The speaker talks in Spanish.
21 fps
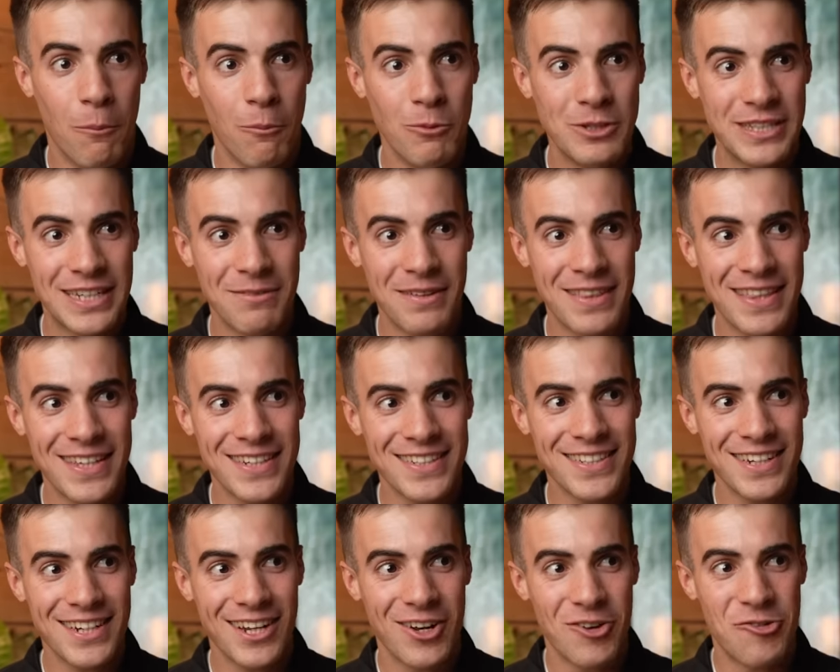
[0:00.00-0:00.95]
Muchas
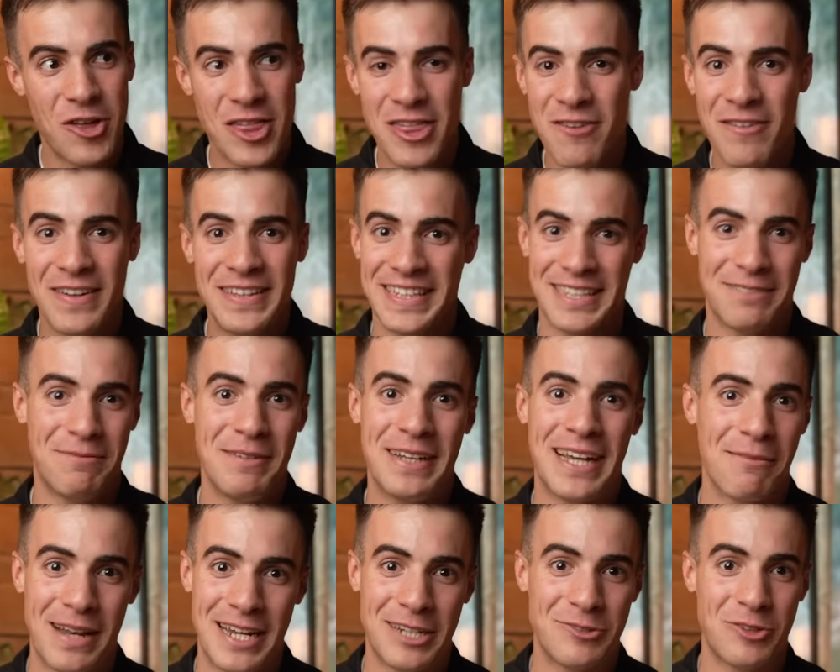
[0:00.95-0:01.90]
veces no hace falta
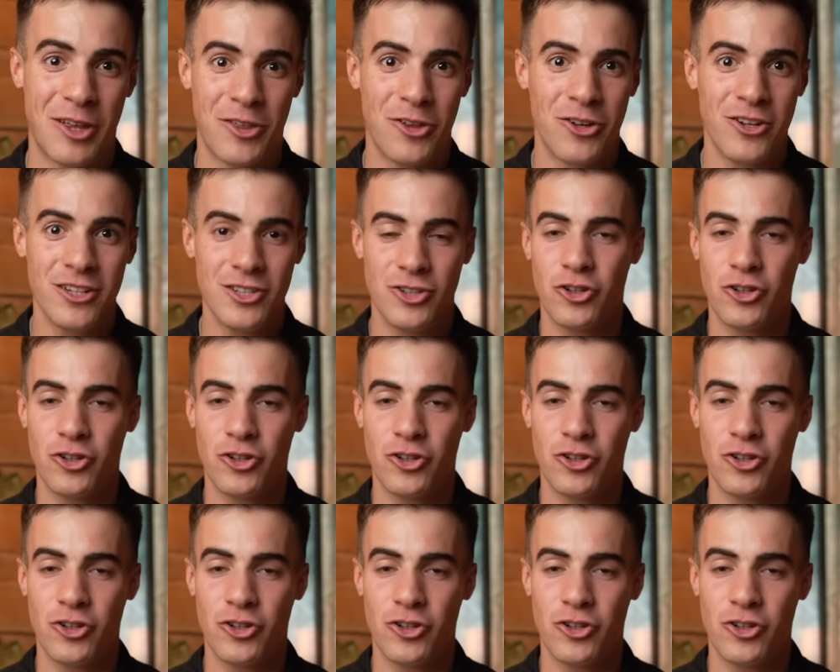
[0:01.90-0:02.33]
explicar una situación.